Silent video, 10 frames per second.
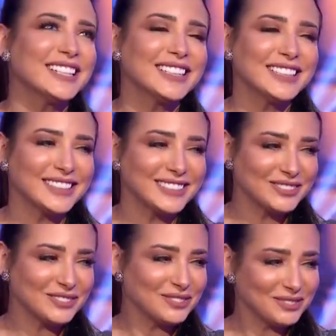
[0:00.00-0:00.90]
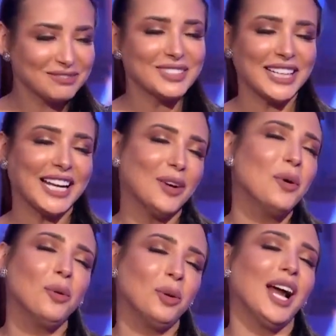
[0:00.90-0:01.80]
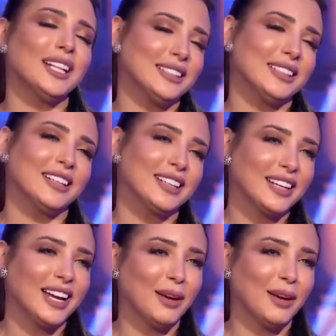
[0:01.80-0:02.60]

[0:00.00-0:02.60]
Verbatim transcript: آه، يعني هو اول حد